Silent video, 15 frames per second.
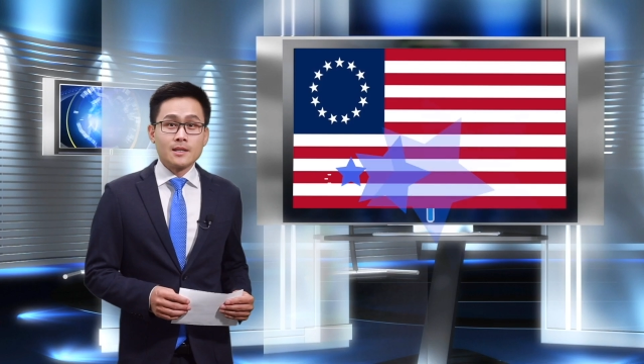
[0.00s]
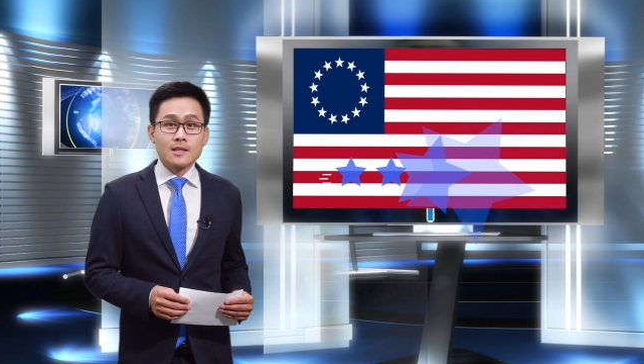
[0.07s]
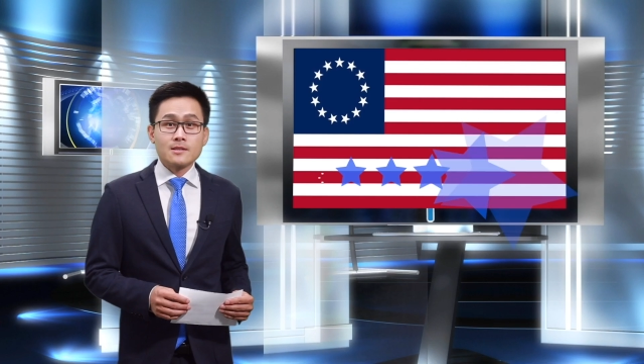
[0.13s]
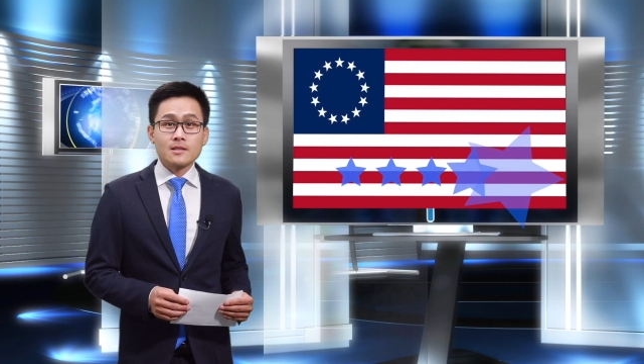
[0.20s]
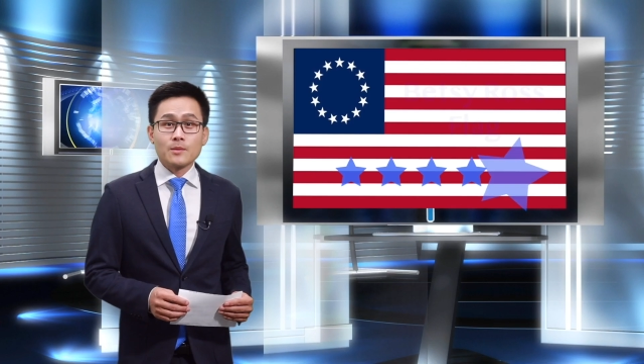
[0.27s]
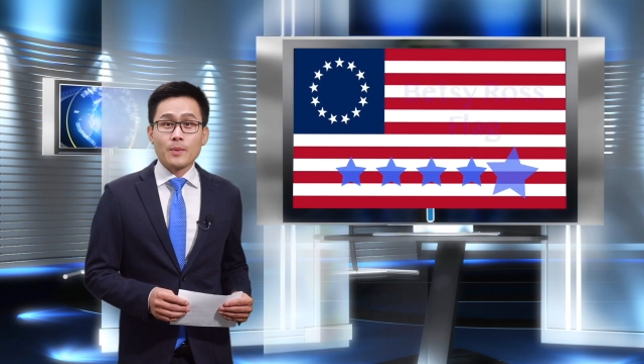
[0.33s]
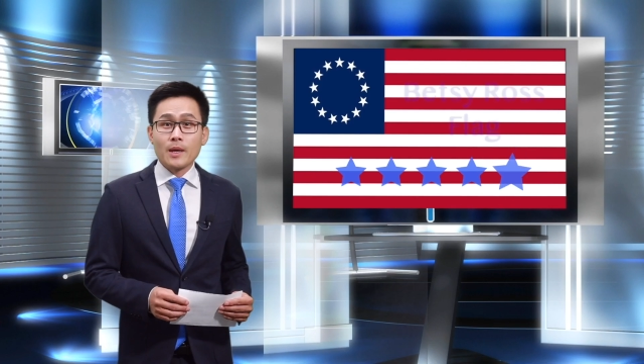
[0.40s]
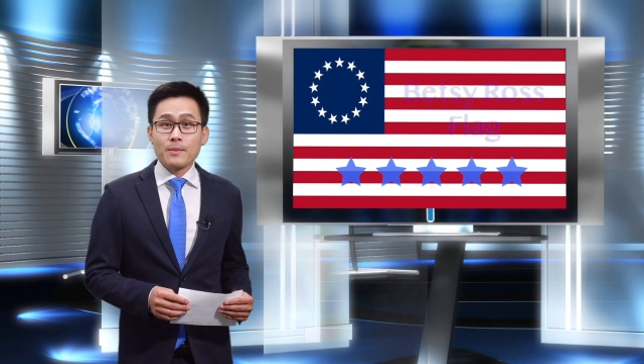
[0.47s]
因
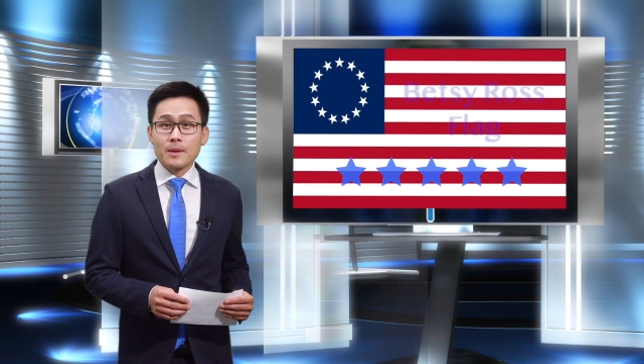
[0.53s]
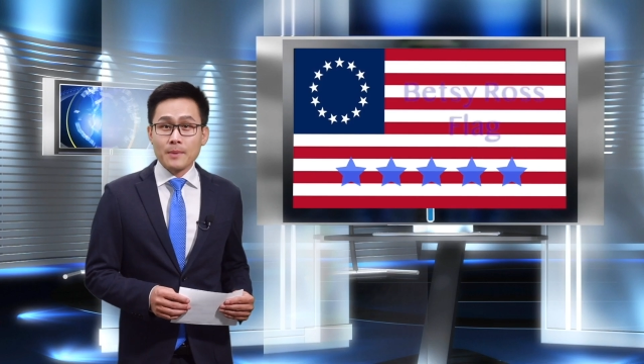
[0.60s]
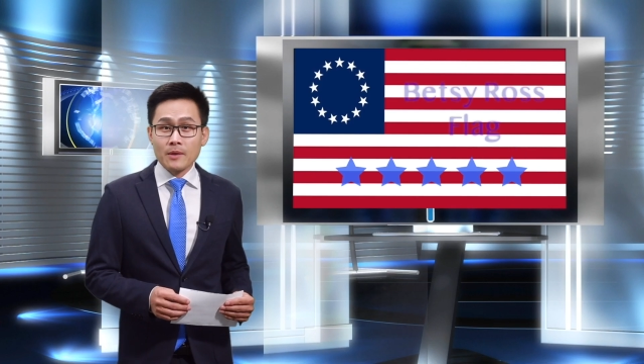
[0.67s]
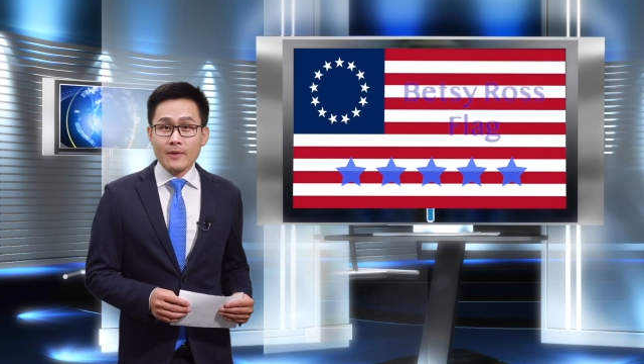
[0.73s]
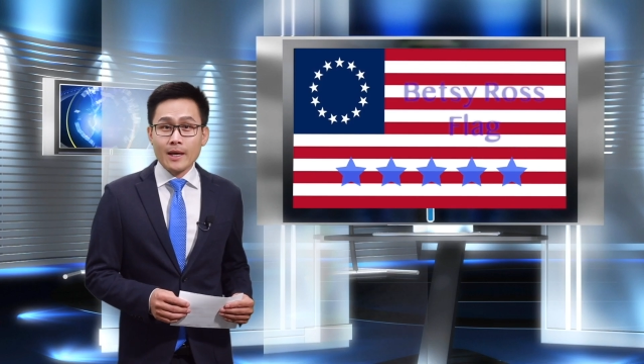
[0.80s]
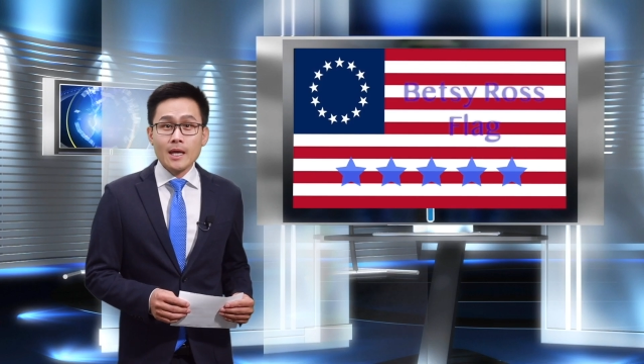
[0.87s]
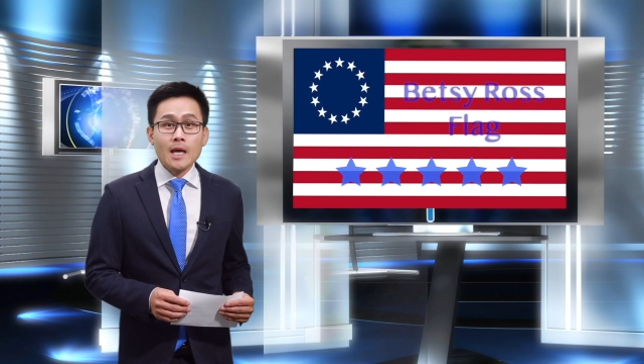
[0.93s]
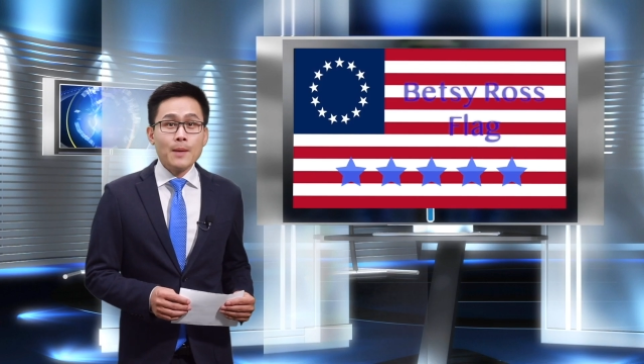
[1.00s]
此被命
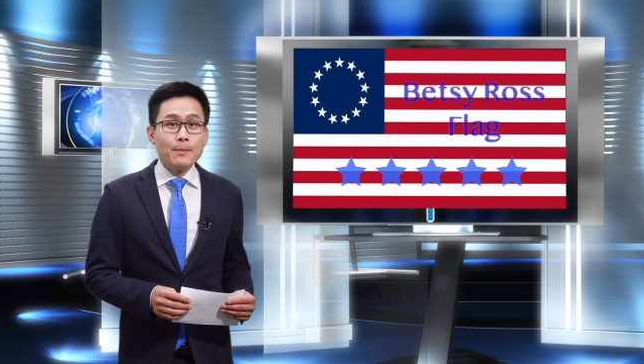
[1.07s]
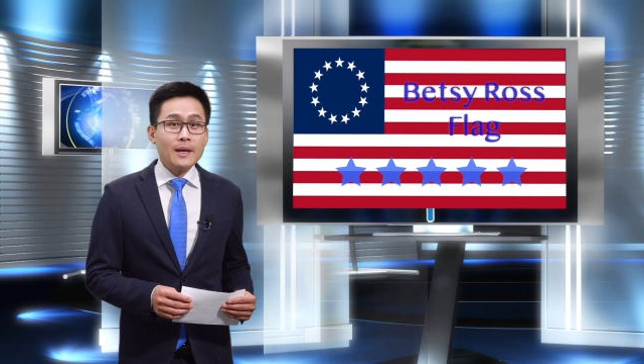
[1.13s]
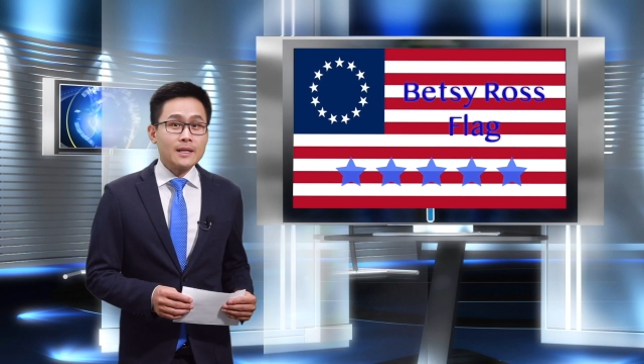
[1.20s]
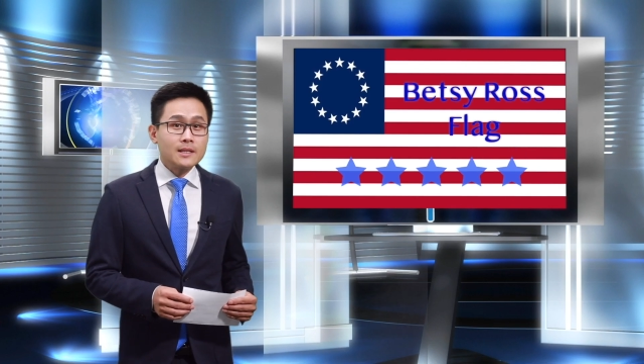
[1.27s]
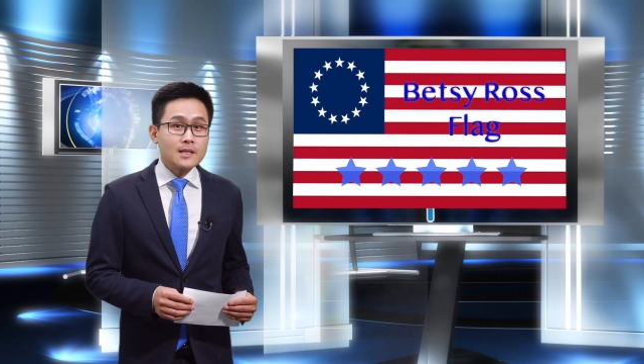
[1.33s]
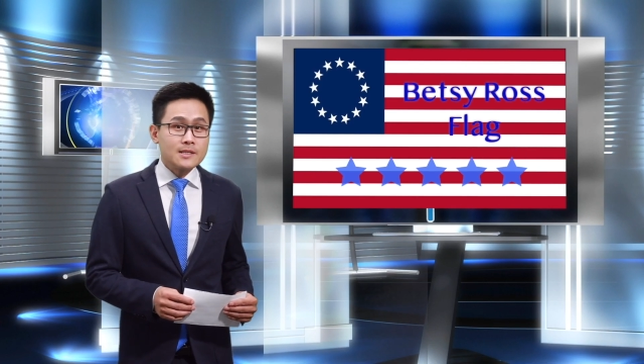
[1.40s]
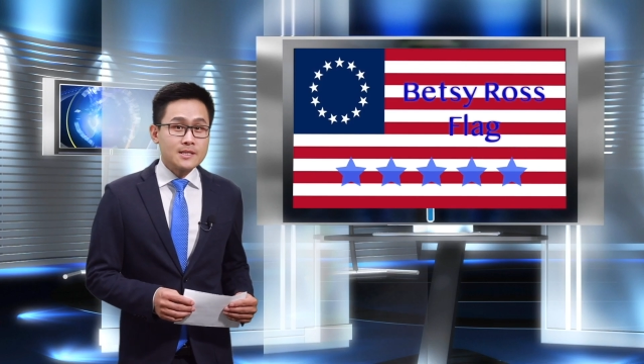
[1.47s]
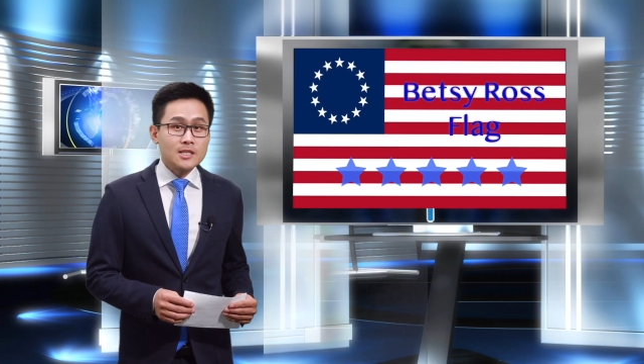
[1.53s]
名为贝
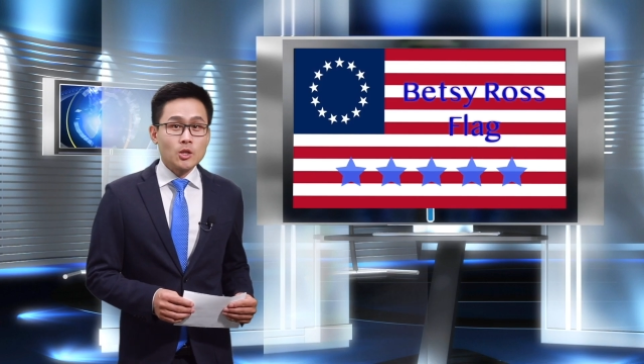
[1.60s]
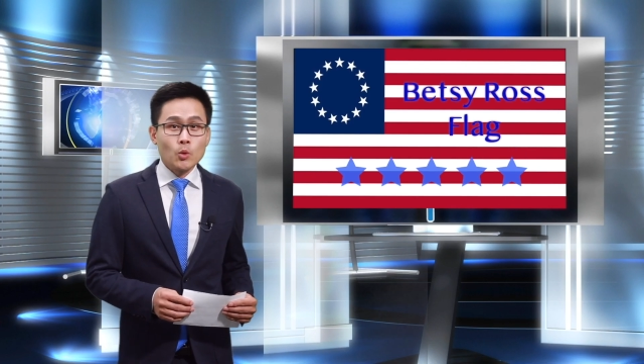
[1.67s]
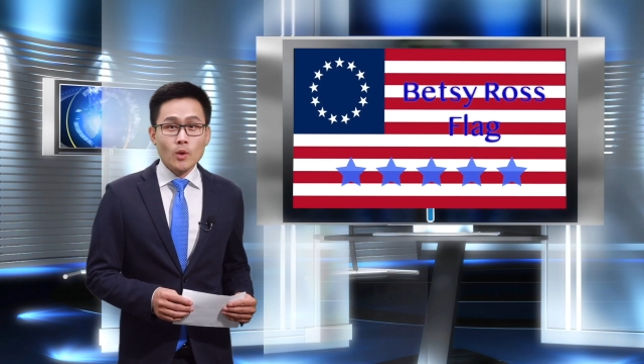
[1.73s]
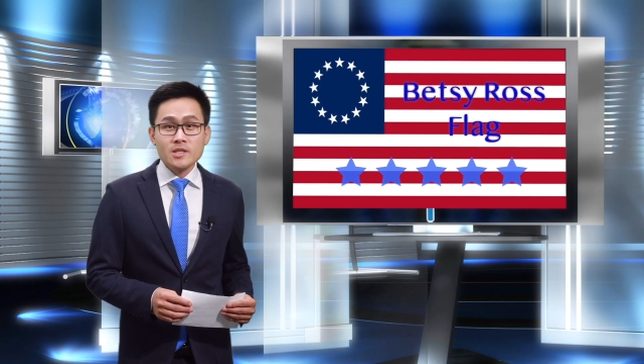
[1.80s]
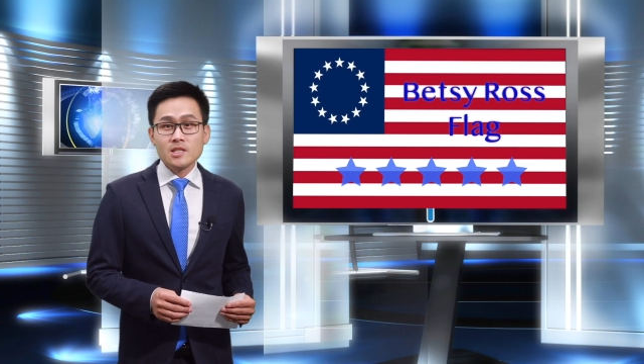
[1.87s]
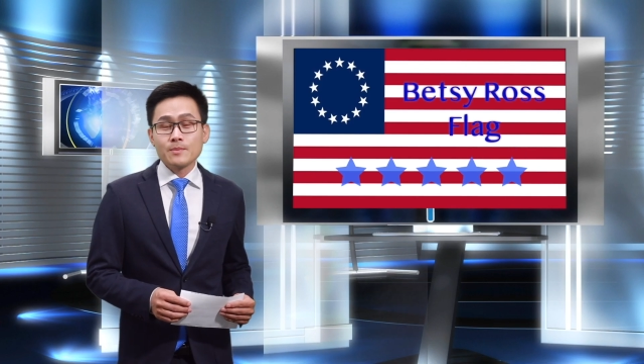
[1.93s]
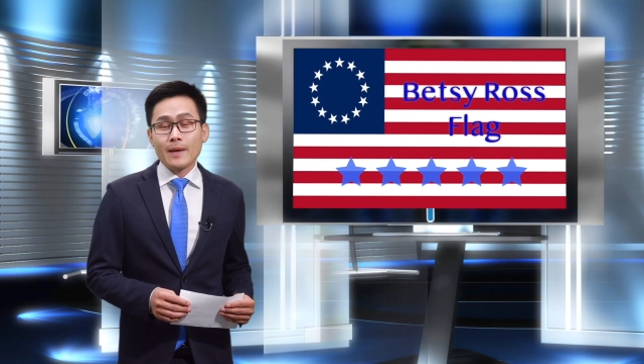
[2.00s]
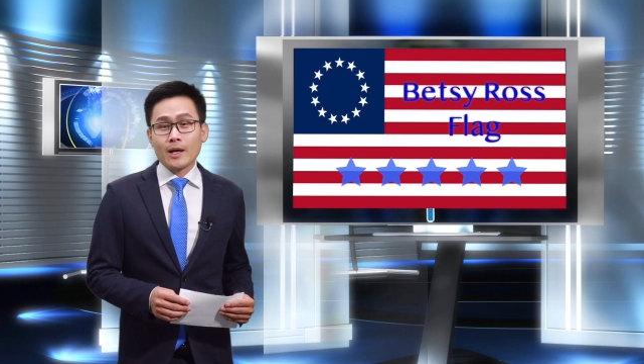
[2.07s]
特西·
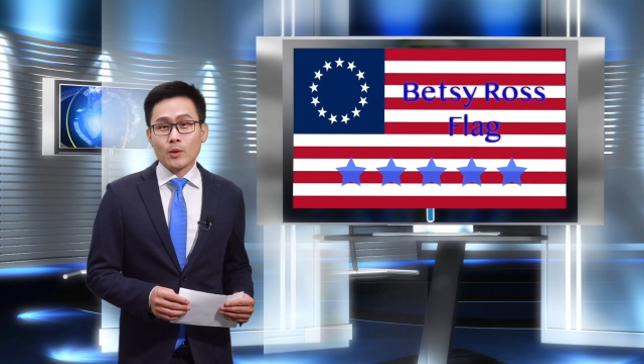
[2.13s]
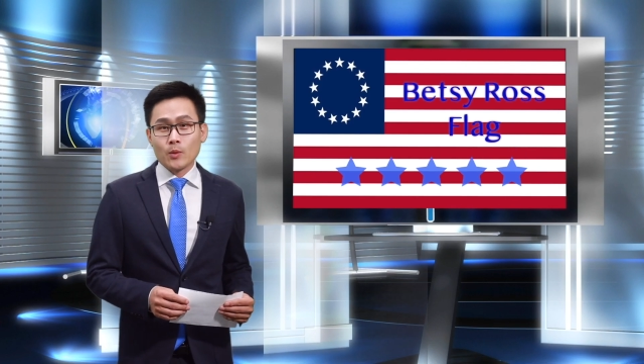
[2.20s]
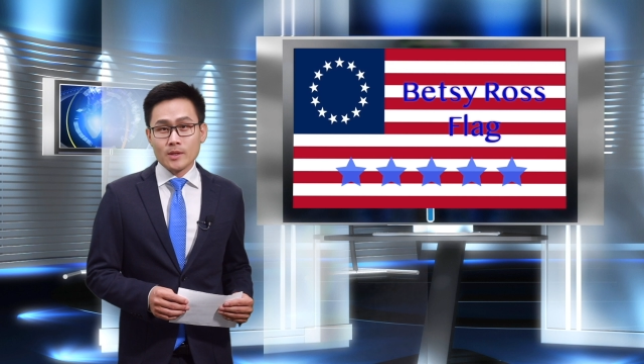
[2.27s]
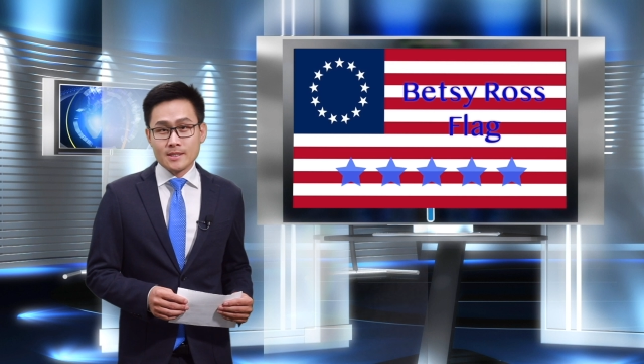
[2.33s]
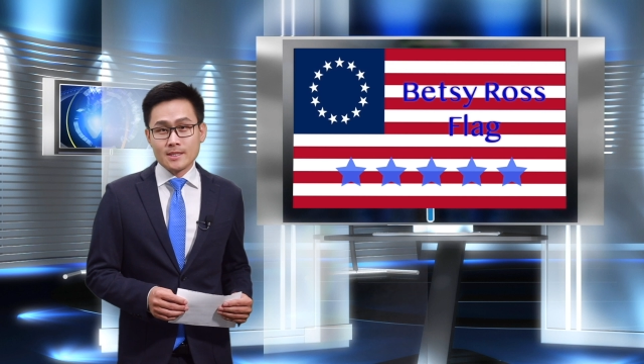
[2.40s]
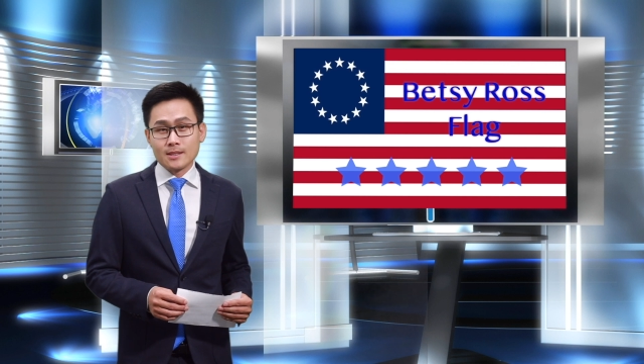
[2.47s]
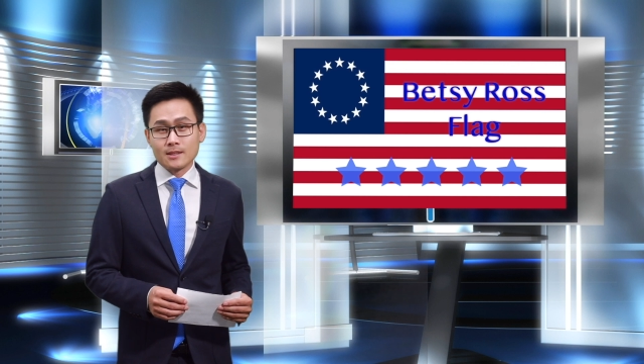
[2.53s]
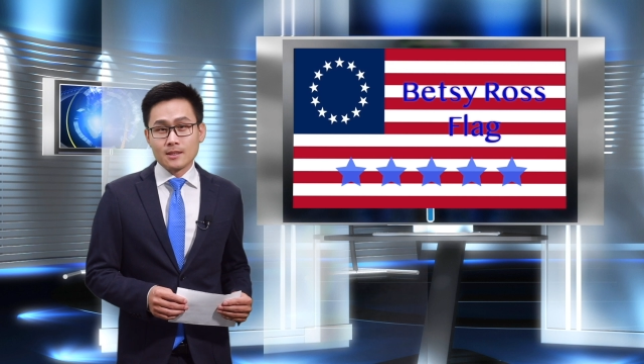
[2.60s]
罗斯版
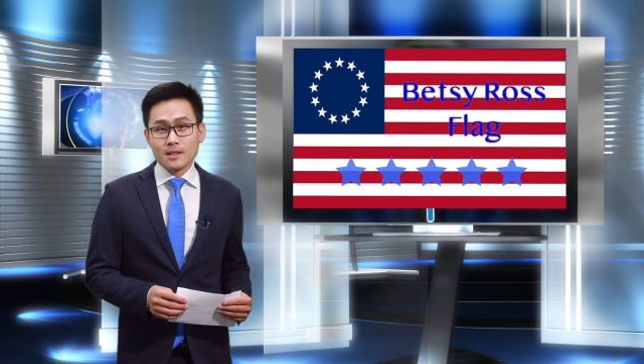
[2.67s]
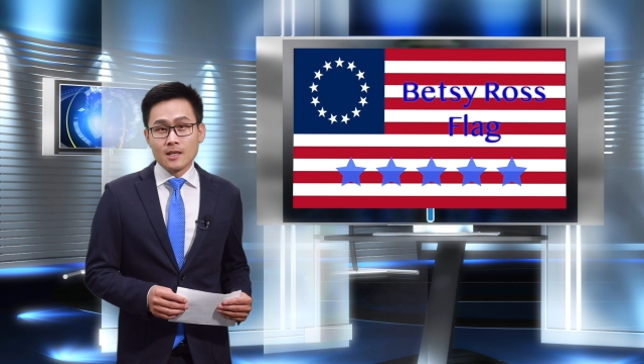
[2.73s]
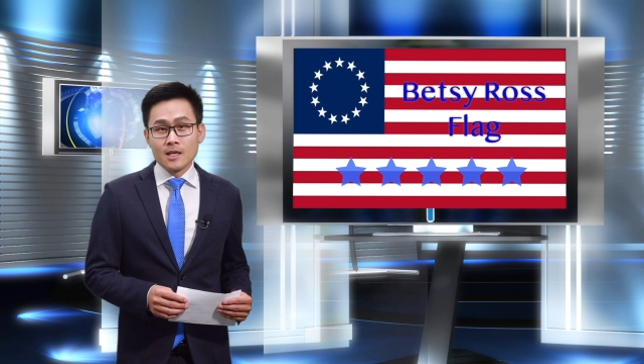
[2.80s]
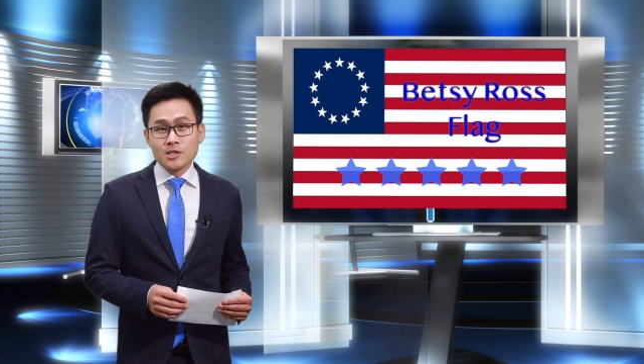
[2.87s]
国旗。